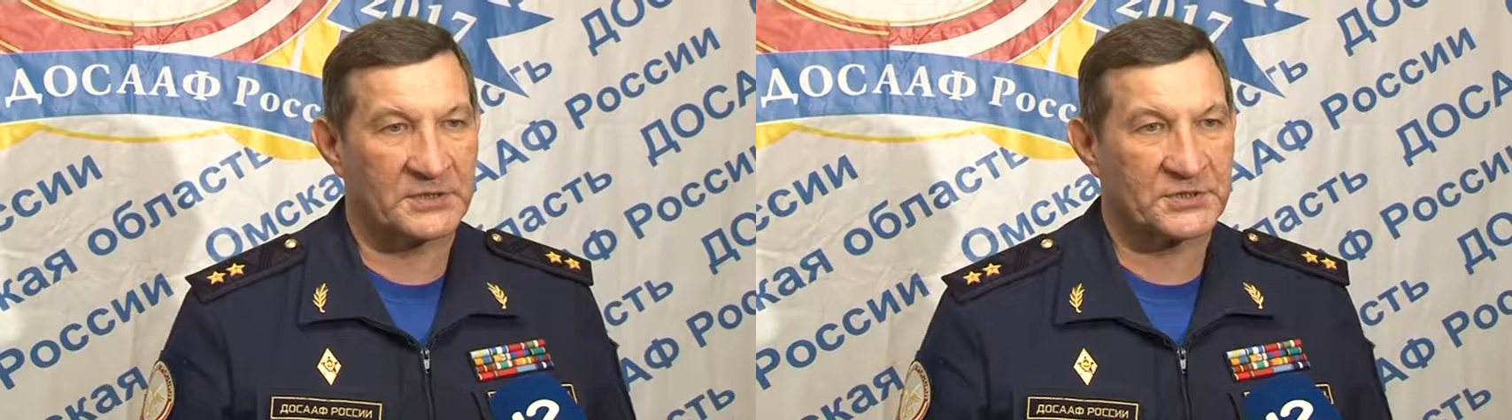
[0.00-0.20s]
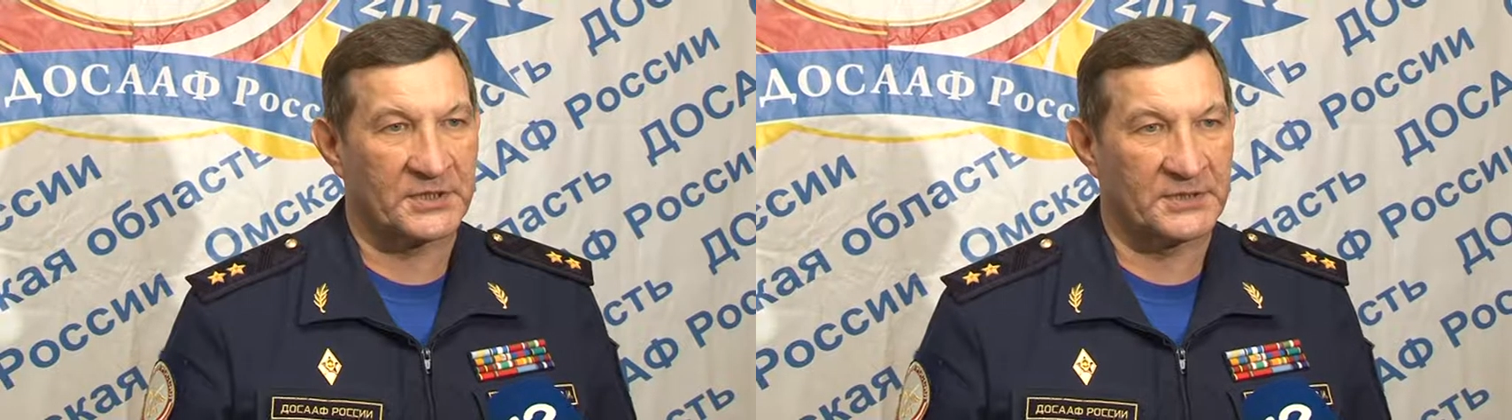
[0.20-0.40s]

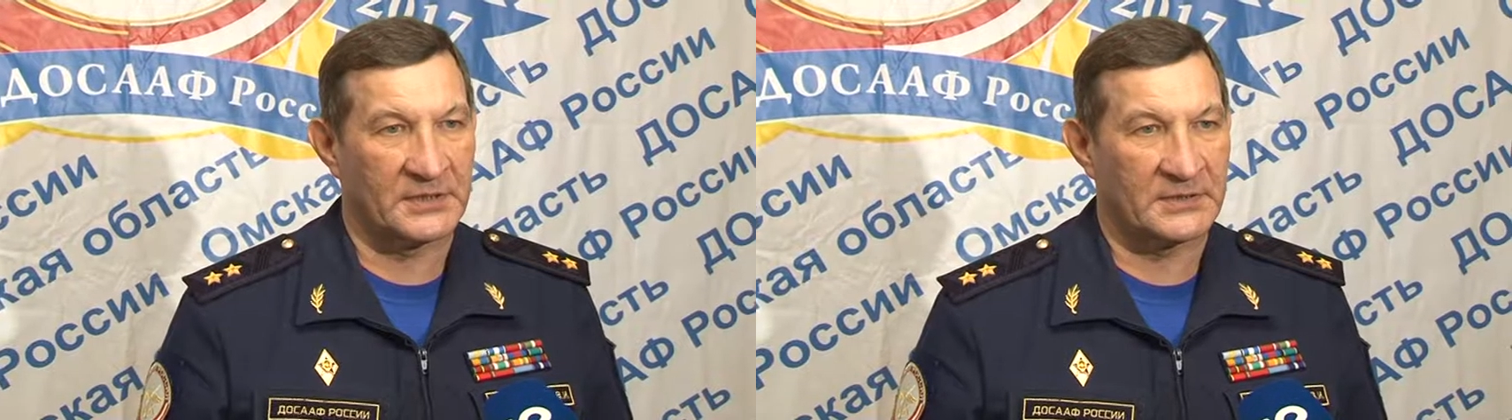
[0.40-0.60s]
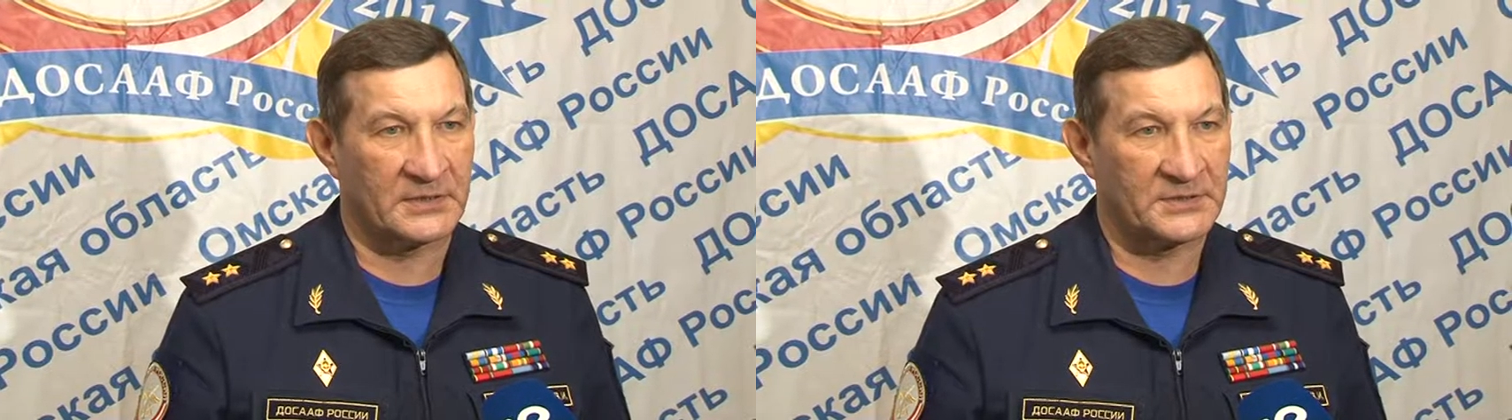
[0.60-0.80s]

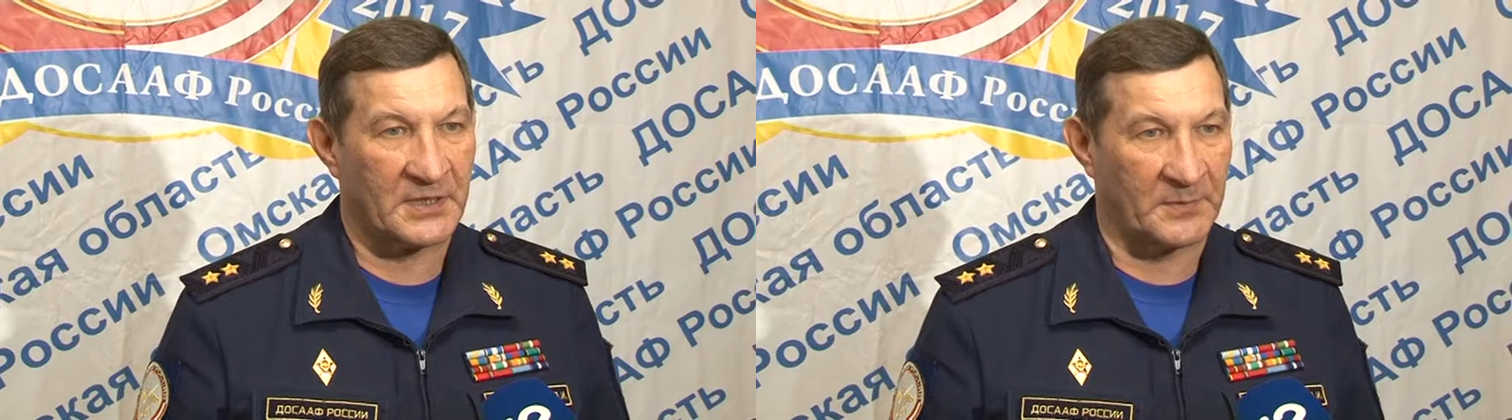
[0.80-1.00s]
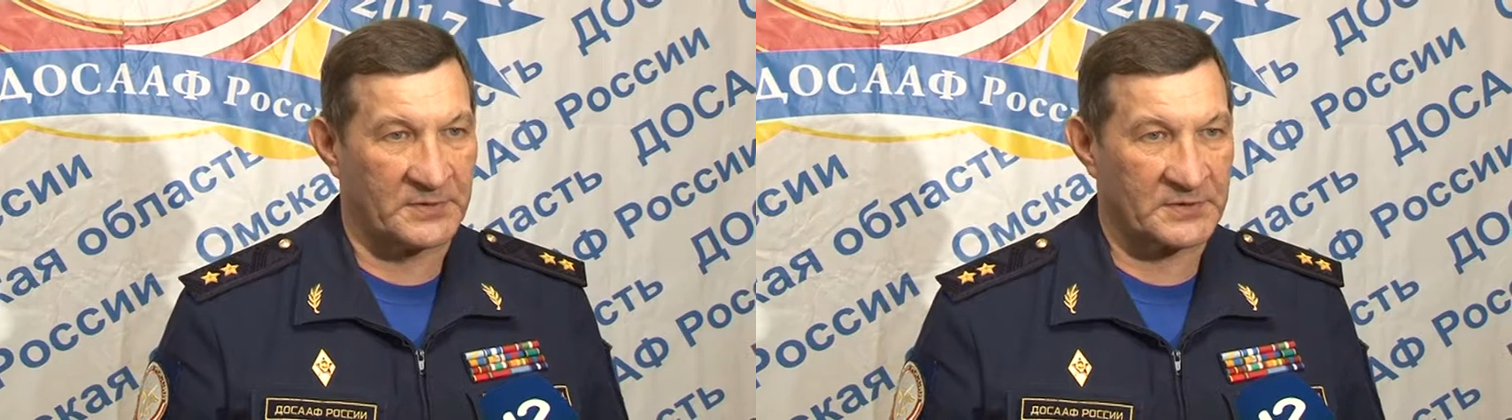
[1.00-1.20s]
решений на
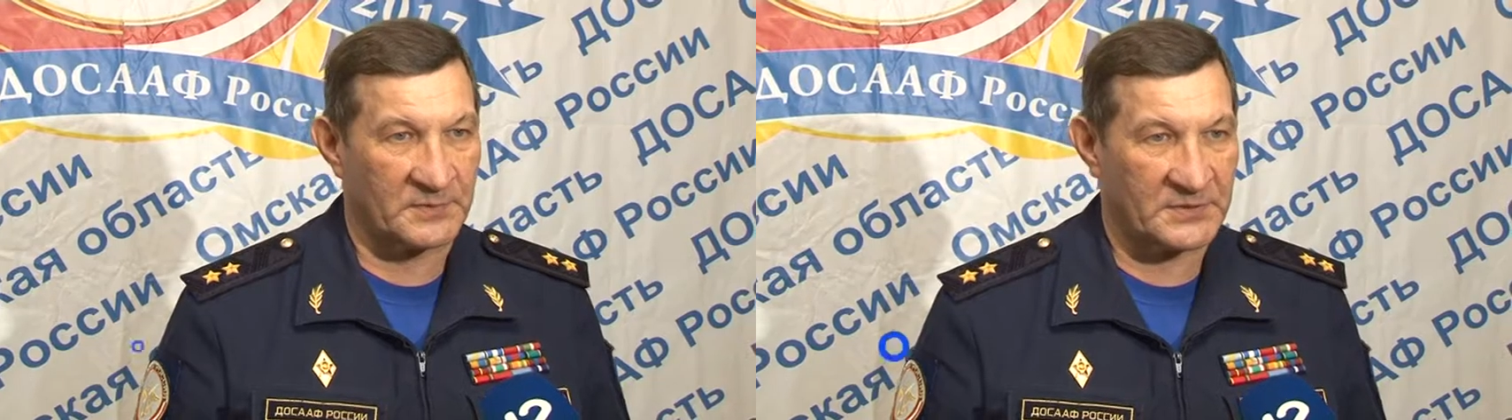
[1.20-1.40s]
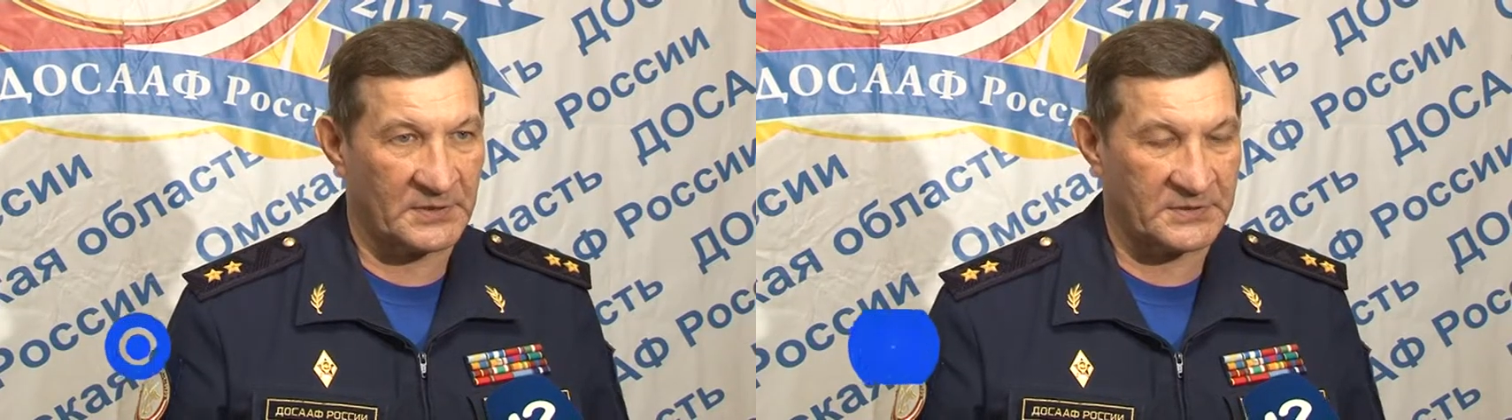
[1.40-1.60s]
декабрьском
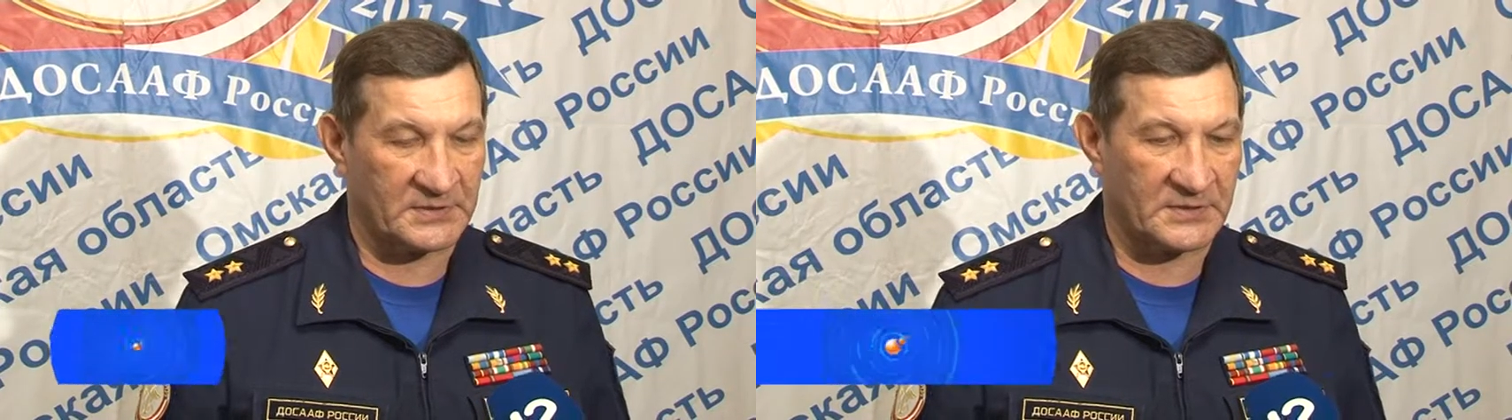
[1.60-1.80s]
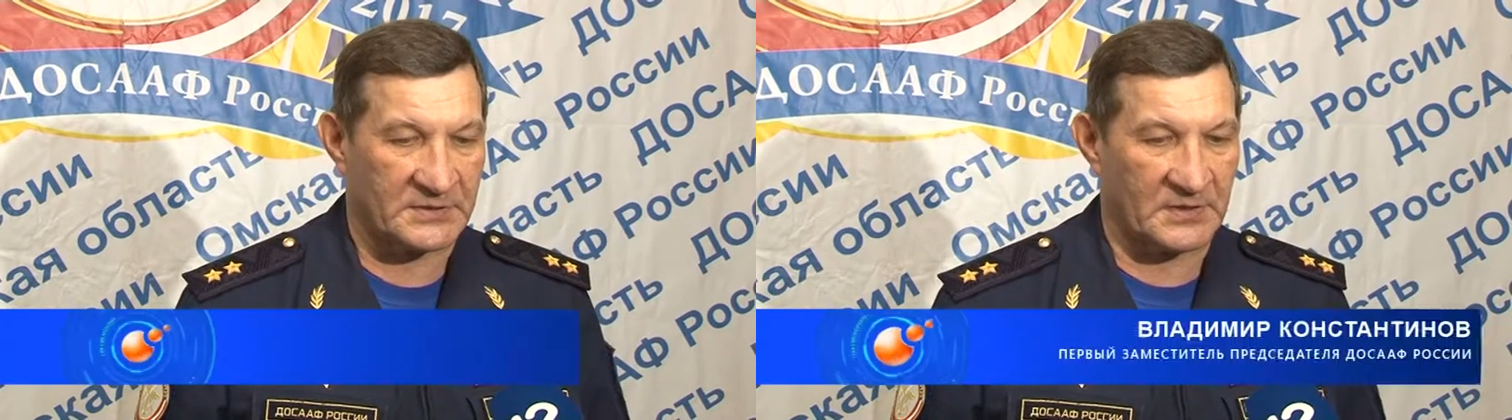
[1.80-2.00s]
съезде
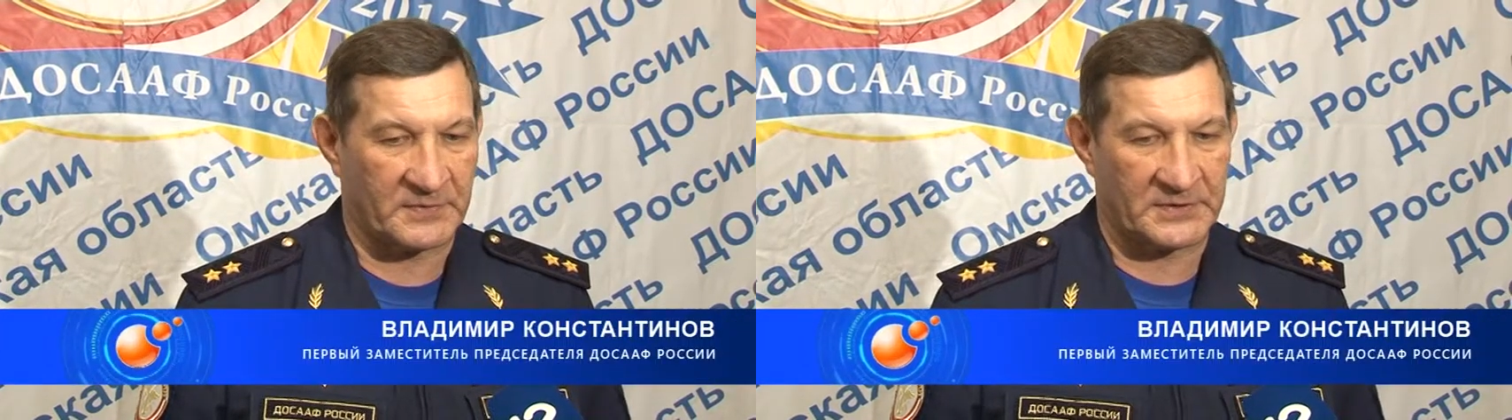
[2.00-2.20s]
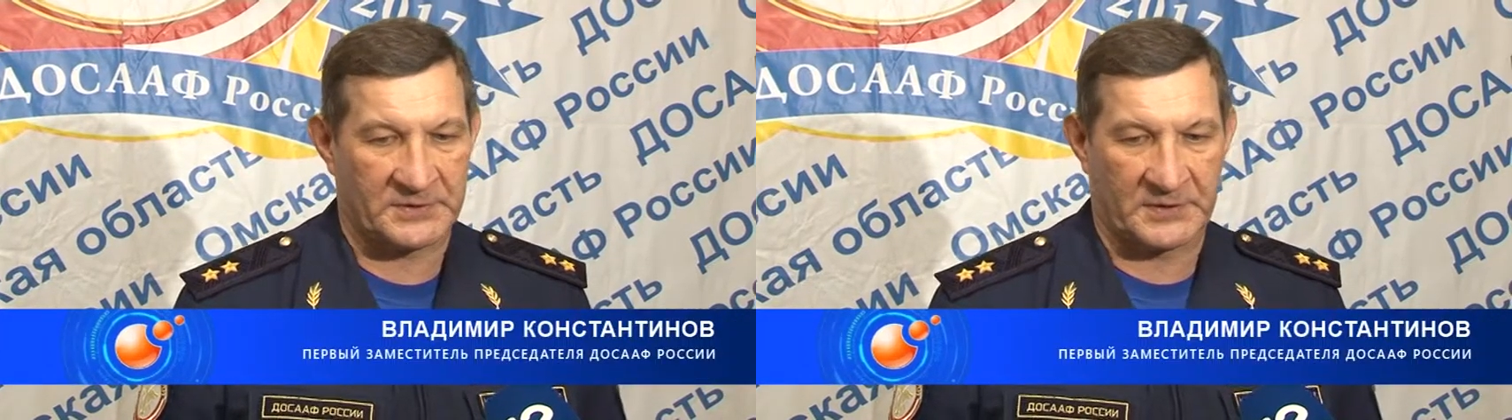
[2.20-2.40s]

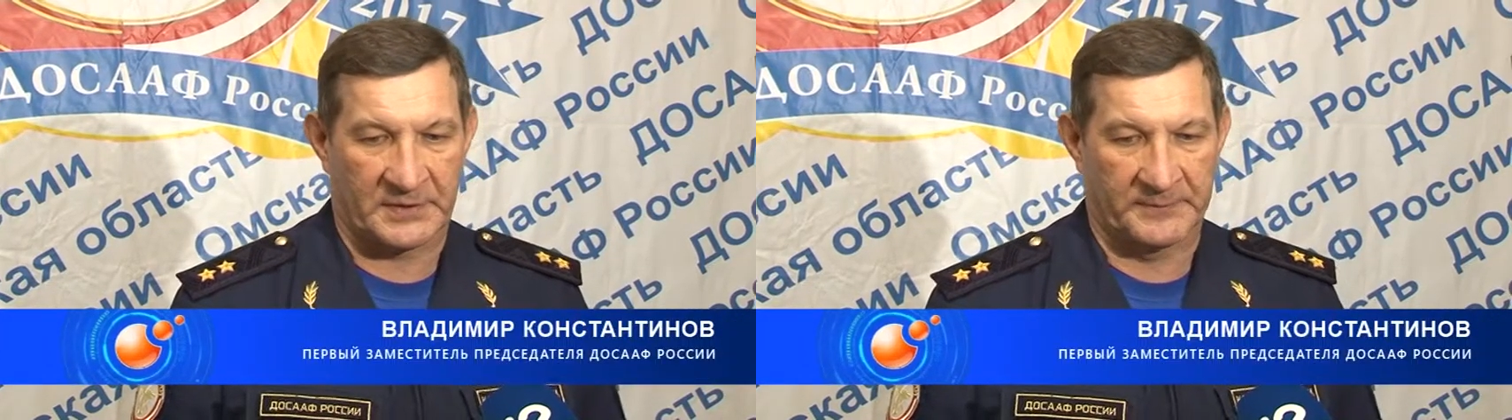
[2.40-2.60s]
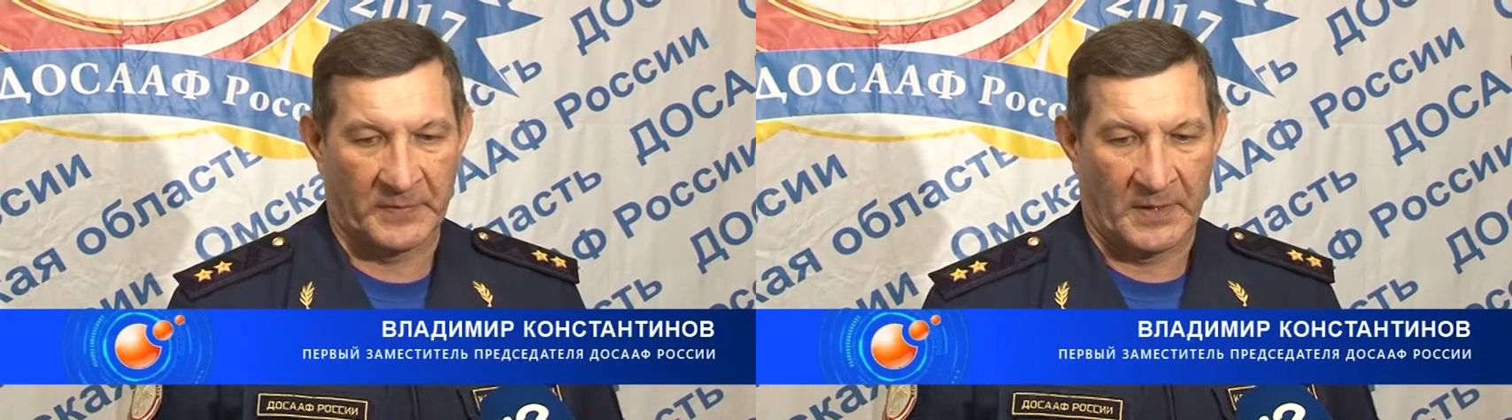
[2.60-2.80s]
ДСАФ России